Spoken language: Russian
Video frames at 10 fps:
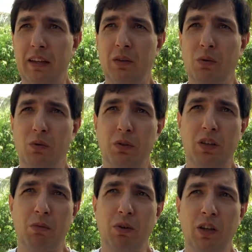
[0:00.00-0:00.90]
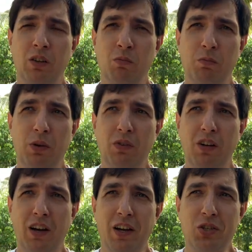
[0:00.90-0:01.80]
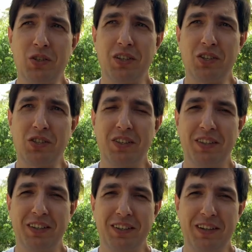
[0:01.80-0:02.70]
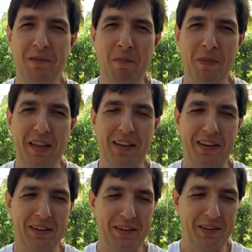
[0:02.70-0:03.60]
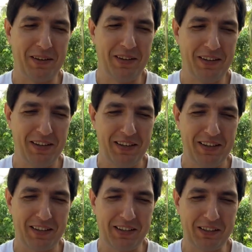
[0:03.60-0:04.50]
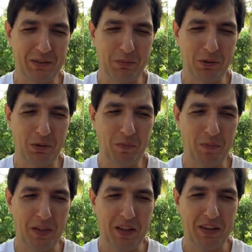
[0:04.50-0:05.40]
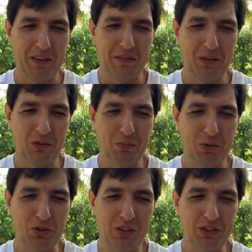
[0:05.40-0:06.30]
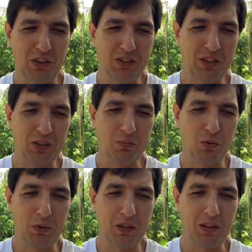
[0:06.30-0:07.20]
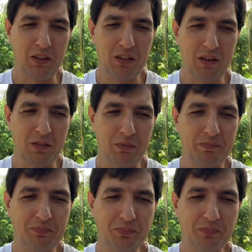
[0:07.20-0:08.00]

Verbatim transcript: Ну, вот как бы к этому привыкаешь, и даже иногда э, я как-то был в одной бывшей Советской Республике недавно.